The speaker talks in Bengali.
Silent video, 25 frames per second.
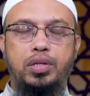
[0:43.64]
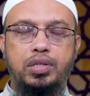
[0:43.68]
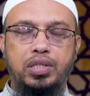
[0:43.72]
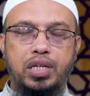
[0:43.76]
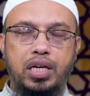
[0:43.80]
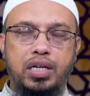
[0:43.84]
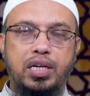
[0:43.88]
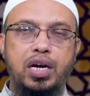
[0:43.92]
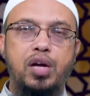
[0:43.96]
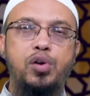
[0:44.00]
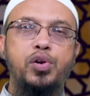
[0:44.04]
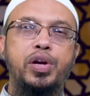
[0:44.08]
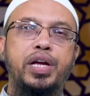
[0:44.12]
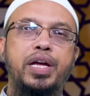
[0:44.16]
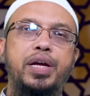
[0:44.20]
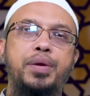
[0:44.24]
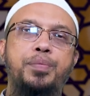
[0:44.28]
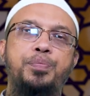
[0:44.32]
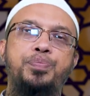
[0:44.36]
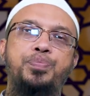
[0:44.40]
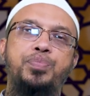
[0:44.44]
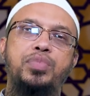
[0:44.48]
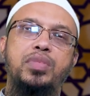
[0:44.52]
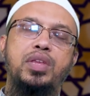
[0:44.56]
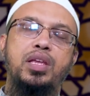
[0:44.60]
যার কারণে
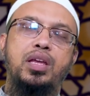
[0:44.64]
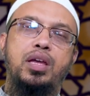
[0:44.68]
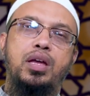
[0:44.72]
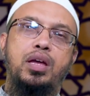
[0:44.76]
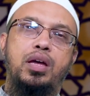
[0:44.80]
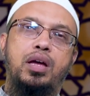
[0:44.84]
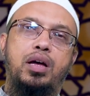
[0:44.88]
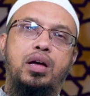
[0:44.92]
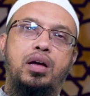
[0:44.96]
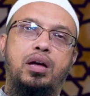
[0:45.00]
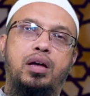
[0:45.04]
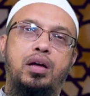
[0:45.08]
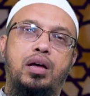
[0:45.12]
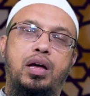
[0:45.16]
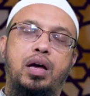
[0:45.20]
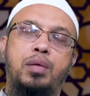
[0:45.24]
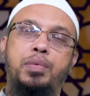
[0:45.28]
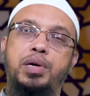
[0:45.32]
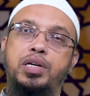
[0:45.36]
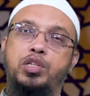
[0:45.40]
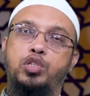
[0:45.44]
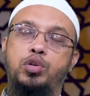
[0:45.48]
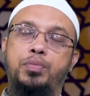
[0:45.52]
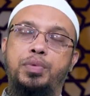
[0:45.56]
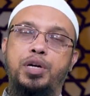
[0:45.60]

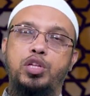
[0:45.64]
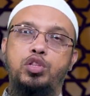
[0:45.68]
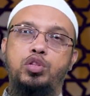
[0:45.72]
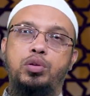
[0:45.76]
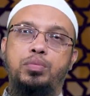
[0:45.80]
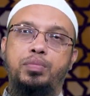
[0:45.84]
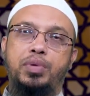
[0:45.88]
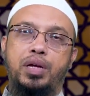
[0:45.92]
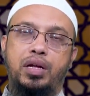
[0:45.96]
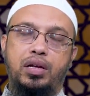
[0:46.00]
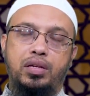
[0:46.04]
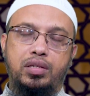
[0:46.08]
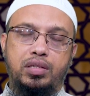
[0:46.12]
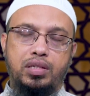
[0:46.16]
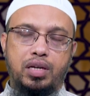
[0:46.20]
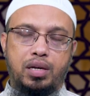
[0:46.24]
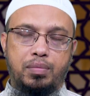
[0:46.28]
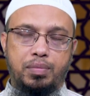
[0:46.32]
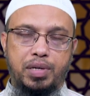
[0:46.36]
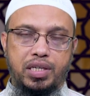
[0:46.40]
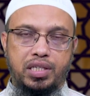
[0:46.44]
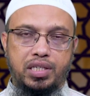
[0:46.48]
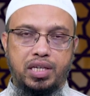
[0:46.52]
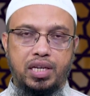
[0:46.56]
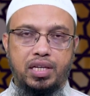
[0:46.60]
আবার সম্মানিত চার
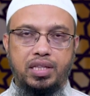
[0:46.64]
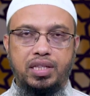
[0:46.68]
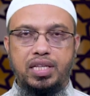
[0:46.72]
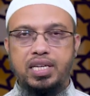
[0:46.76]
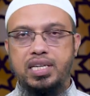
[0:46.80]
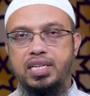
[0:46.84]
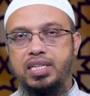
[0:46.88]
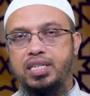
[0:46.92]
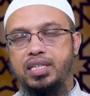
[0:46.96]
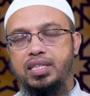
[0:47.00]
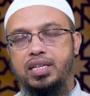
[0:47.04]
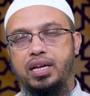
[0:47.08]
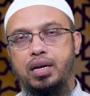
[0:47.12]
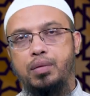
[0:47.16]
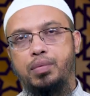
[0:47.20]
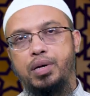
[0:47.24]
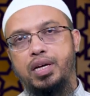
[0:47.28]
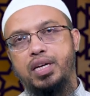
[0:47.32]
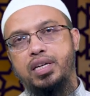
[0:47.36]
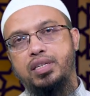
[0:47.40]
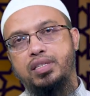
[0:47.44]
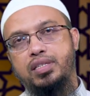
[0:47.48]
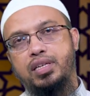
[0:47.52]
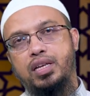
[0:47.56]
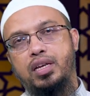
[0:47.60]
মাসের তিনটি যে
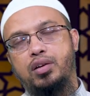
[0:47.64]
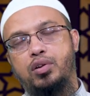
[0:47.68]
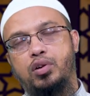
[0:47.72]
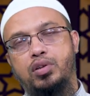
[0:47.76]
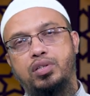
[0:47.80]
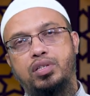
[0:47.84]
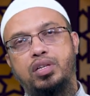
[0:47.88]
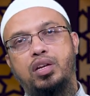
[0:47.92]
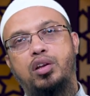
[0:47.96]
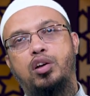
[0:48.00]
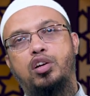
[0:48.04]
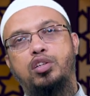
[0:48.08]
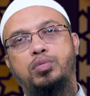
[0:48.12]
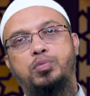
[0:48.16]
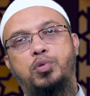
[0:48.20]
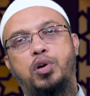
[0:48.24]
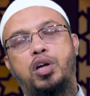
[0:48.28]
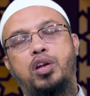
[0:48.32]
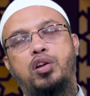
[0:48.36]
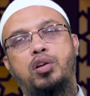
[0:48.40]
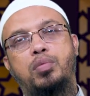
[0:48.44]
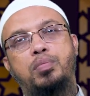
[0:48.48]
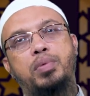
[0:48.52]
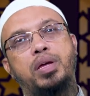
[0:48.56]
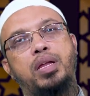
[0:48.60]
ধারাবাহিক জিল কজিল হজ
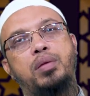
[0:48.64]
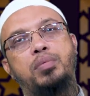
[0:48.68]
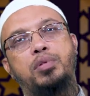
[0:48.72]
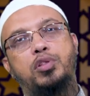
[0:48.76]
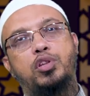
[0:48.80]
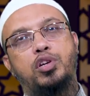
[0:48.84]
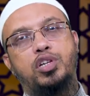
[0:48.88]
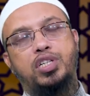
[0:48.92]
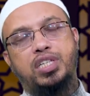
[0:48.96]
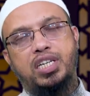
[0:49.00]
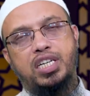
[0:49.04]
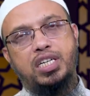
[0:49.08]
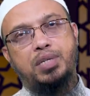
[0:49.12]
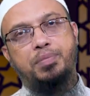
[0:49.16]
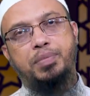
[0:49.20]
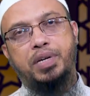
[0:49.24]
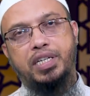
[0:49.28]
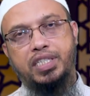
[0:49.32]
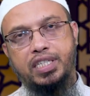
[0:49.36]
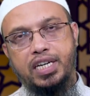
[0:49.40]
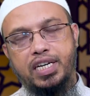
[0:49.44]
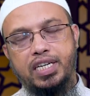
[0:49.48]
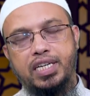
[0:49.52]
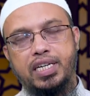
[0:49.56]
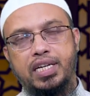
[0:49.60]
মহরম এর ভিতরে শেষ
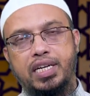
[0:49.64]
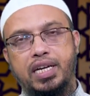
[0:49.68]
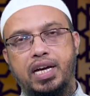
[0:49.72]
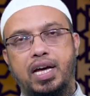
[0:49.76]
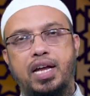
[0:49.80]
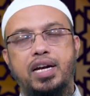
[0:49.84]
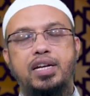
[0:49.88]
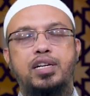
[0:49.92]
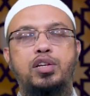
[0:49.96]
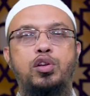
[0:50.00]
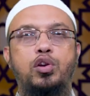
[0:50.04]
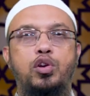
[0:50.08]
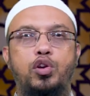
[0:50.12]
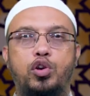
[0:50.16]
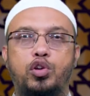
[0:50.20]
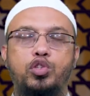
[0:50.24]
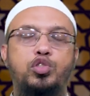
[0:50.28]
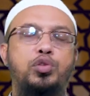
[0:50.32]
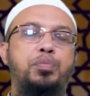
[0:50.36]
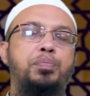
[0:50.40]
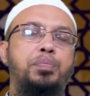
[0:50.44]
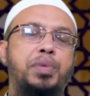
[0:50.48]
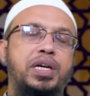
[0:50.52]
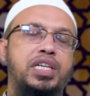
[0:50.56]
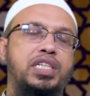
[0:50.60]
মাস এটি আরেকটি হলো
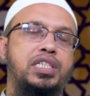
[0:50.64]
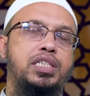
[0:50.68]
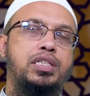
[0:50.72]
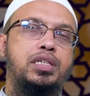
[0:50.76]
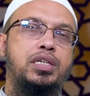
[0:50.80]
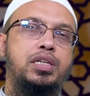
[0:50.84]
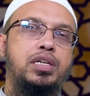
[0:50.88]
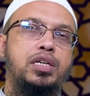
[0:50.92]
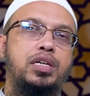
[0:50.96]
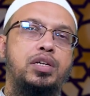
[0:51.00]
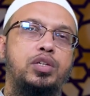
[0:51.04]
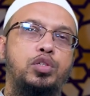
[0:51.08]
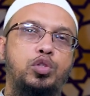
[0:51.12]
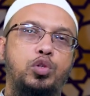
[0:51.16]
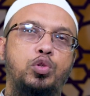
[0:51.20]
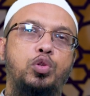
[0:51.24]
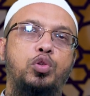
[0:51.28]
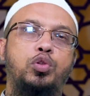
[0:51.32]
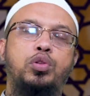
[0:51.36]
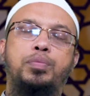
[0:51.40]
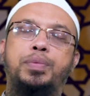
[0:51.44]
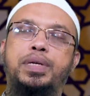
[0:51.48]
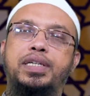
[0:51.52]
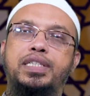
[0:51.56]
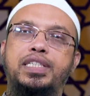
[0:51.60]
রজব মাস
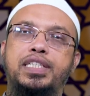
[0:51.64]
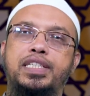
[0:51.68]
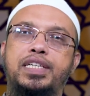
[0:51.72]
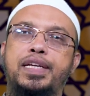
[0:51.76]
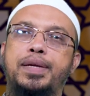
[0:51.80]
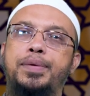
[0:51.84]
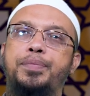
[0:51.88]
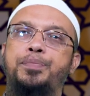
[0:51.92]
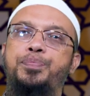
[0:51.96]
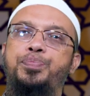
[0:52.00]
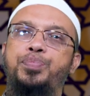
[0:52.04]
চতুর্থ মাস যেটি